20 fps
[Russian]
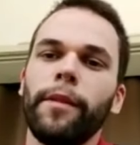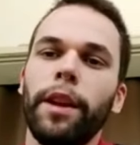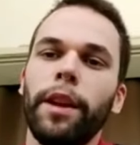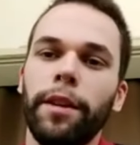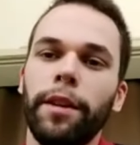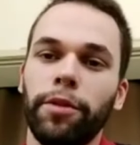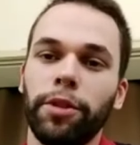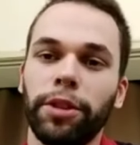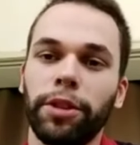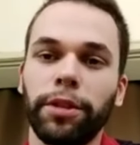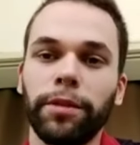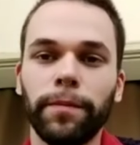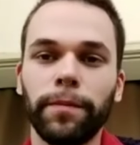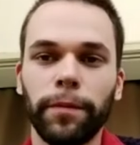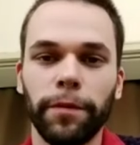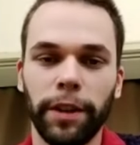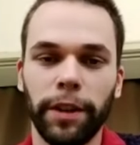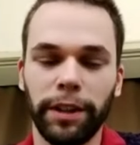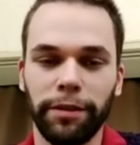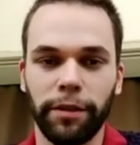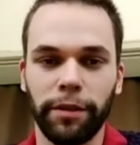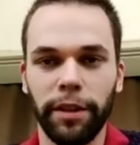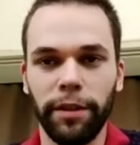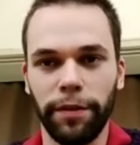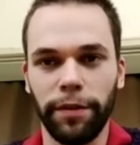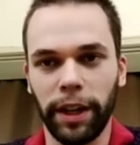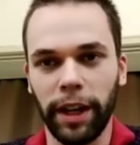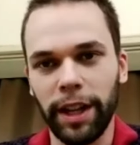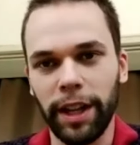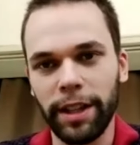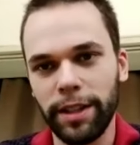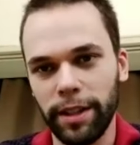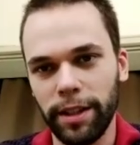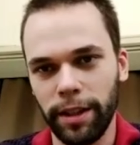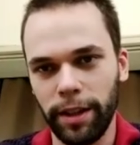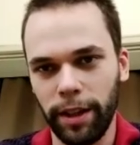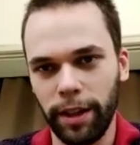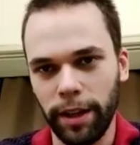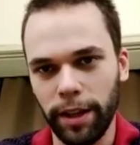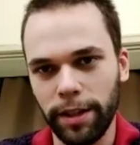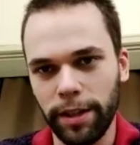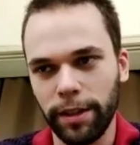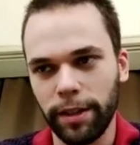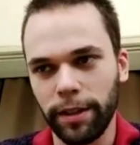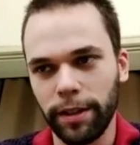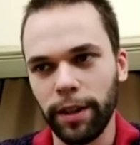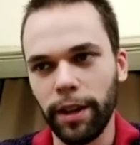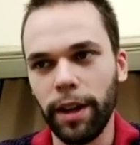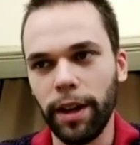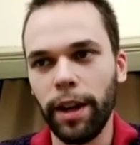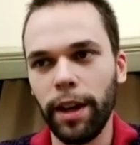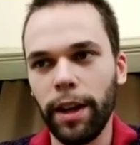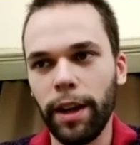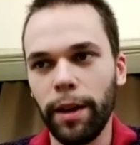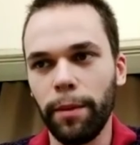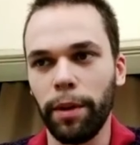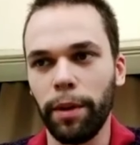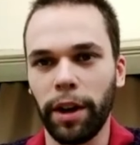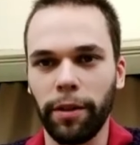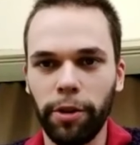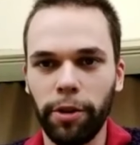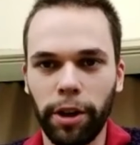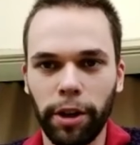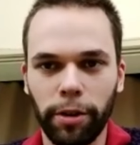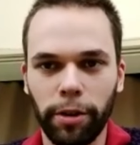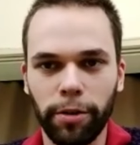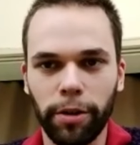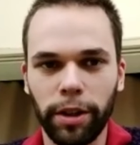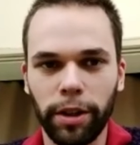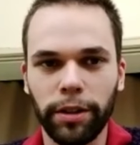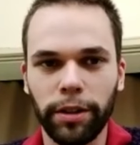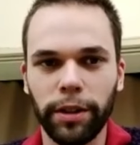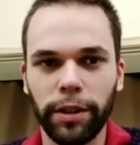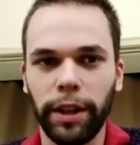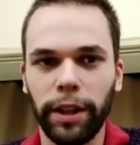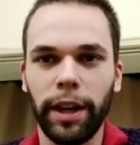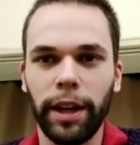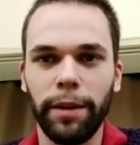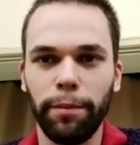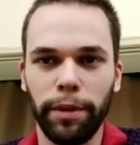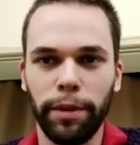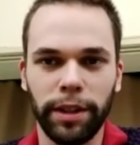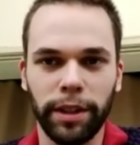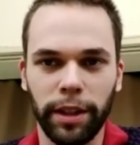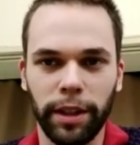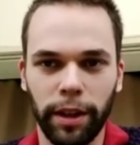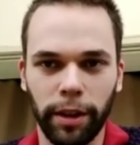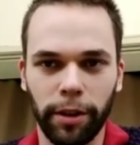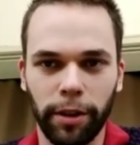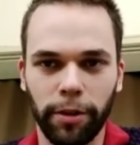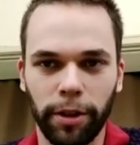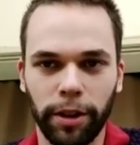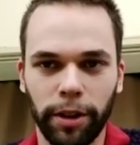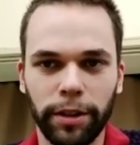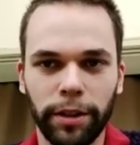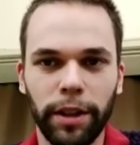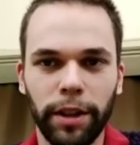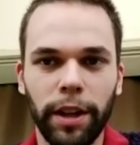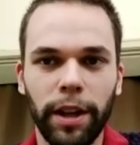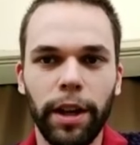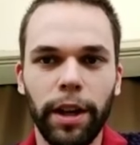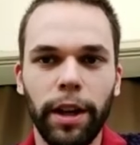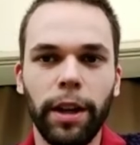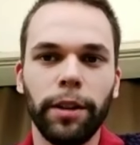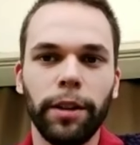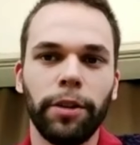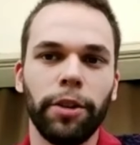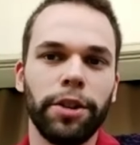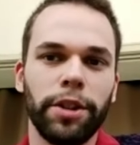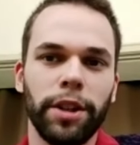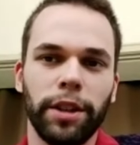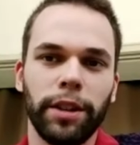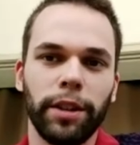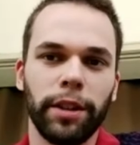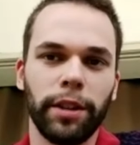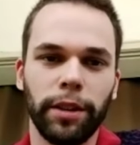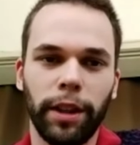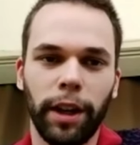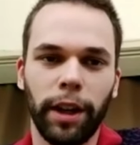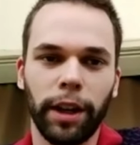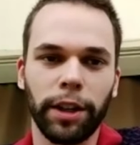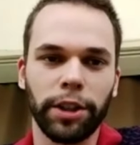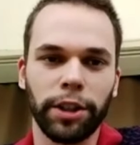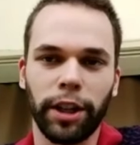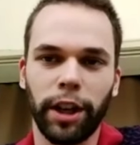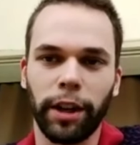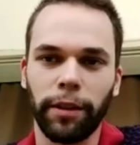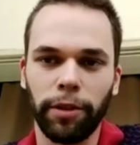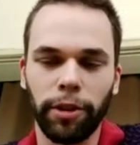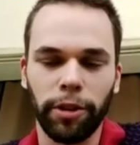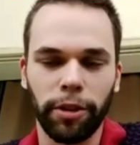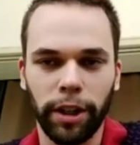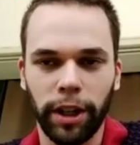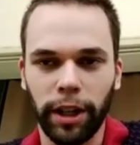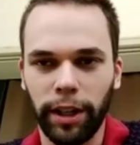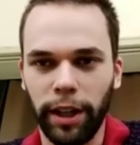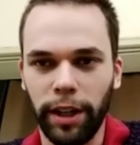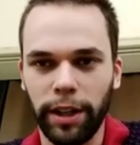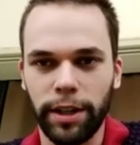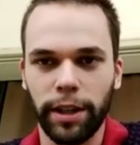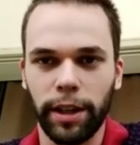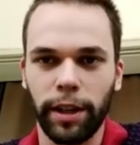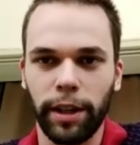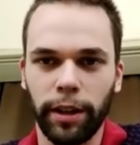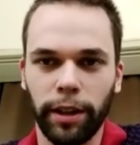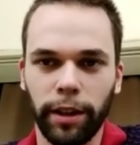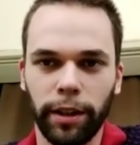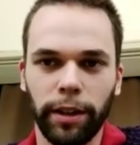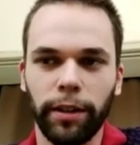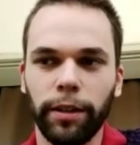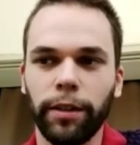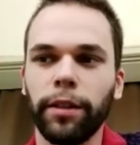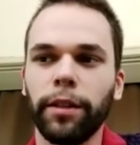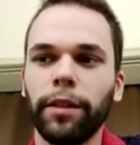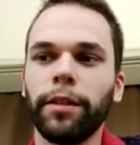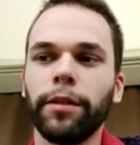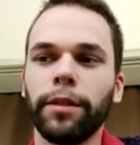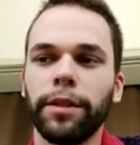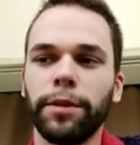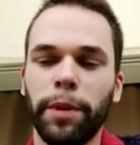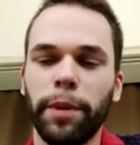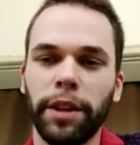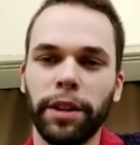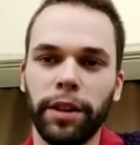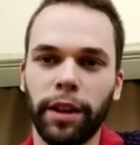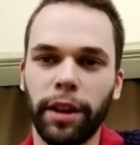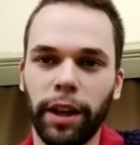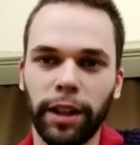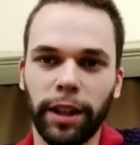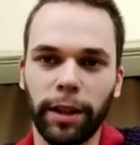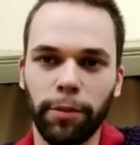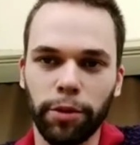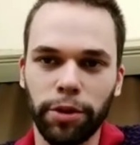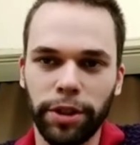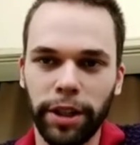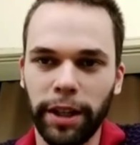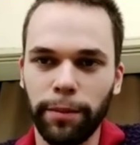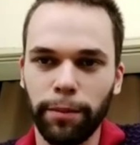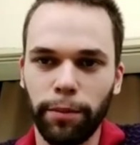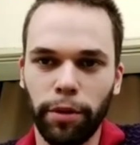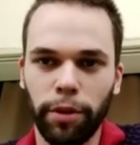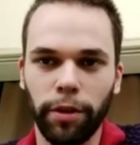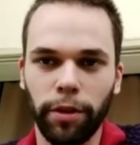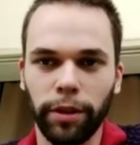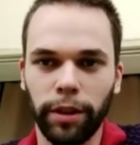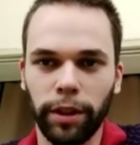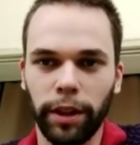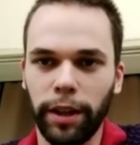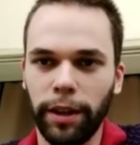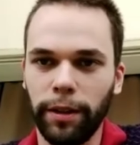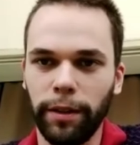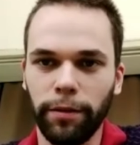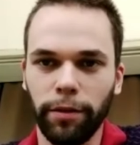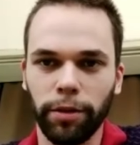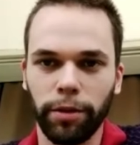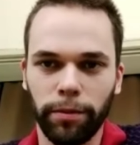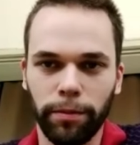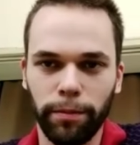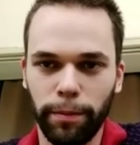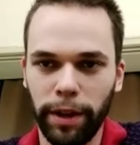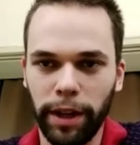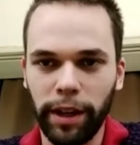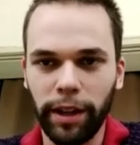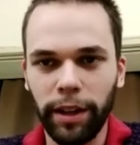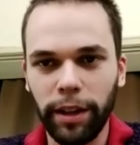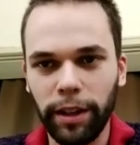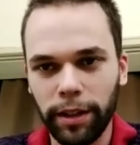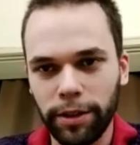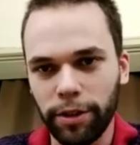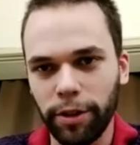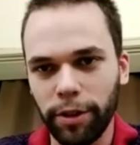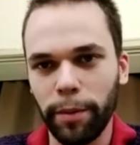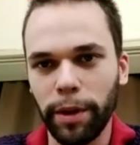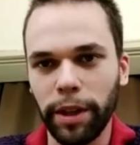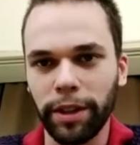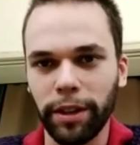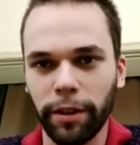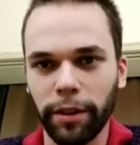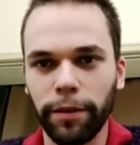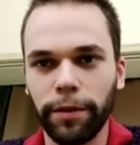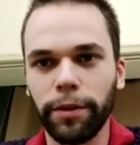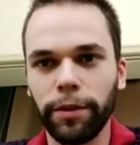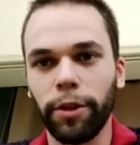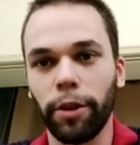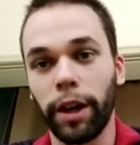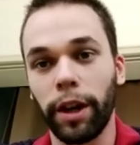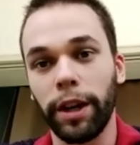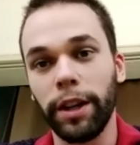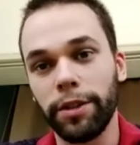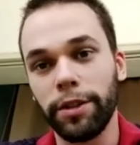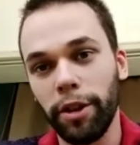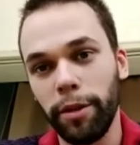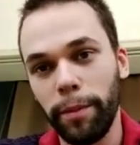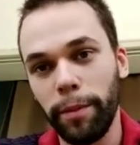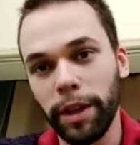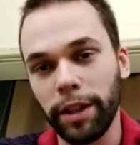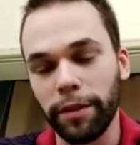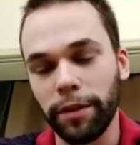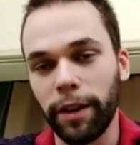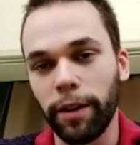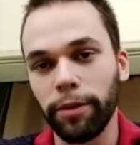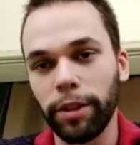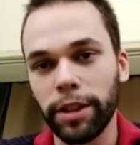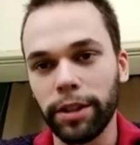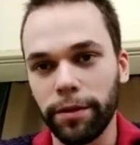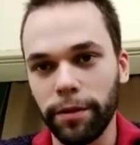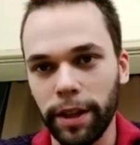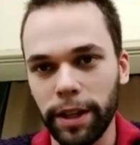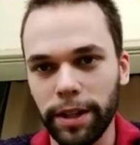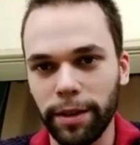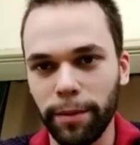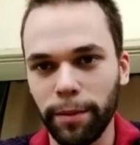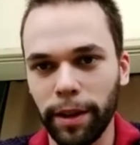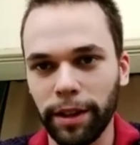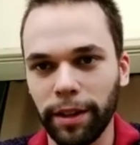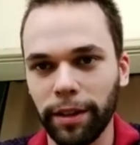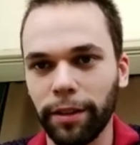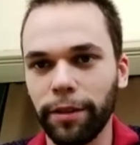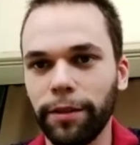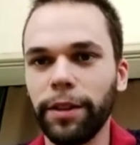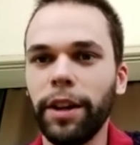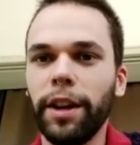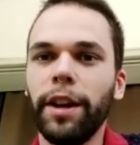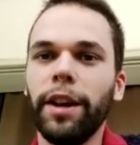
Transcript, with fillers: И вот в этой квалификации есть мировой рекорд и олимпийский рекорд. Mm-hmm. То есть это так же, как в легкой атлетике спринтера, там, Усейн Болт, они вот бегали 100 метров, только не 100 метров, а у нас 200 метров.